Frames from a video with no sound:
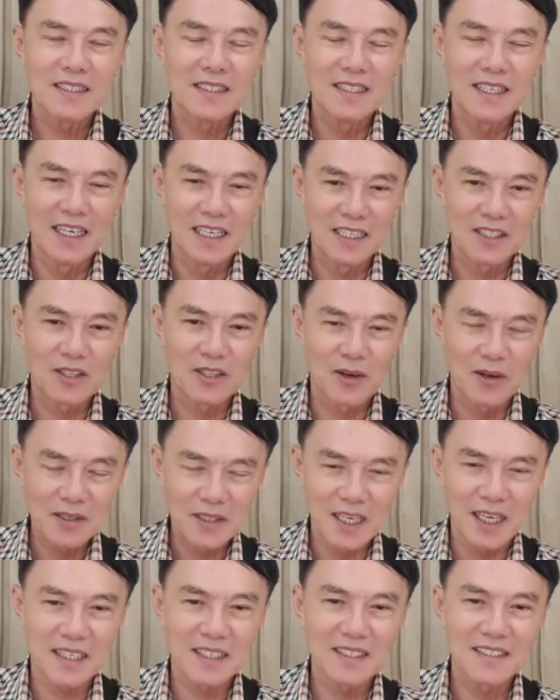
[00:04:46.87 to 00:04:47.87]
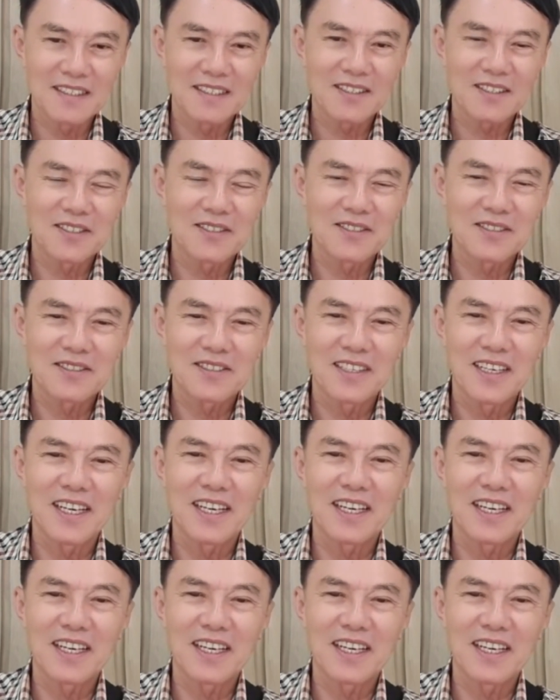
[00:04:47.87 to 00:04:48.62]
นึ่งสองเจ็ดนะฮะ